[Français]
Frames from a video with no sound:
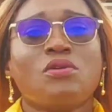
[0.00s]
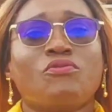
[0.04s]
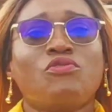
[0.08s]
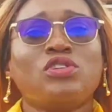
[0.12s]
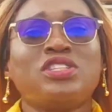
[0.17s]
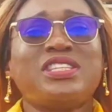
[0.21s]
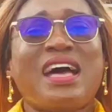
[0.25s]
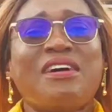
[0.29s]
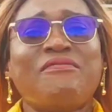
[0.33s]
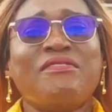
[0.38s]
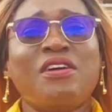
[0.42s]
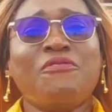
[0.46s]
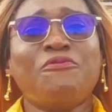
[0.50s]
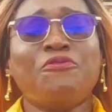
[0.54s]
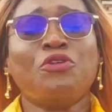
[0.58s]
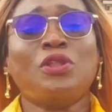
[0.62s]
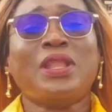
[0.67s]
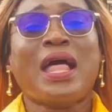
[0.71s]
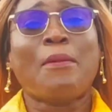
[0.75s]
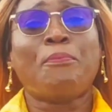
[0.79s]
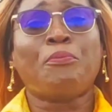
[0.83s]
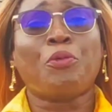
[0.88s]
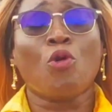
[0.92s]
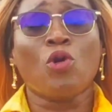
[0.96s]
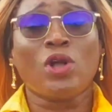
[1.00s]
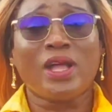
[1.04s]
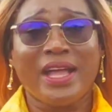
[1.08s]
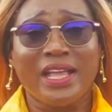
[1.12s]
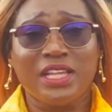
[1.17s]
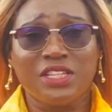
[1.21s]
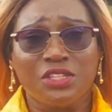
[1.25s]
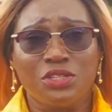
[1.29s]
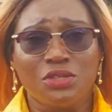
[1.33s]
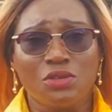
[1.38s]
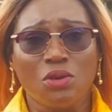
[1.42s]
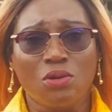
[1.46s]
Vous avez vu la
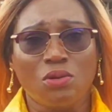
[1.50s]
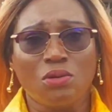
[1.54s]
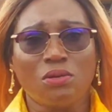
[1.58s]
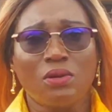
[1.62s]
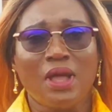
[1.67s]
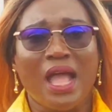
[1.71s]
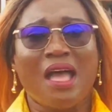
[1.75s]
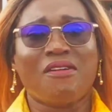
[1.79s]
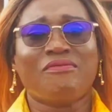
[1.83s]
progression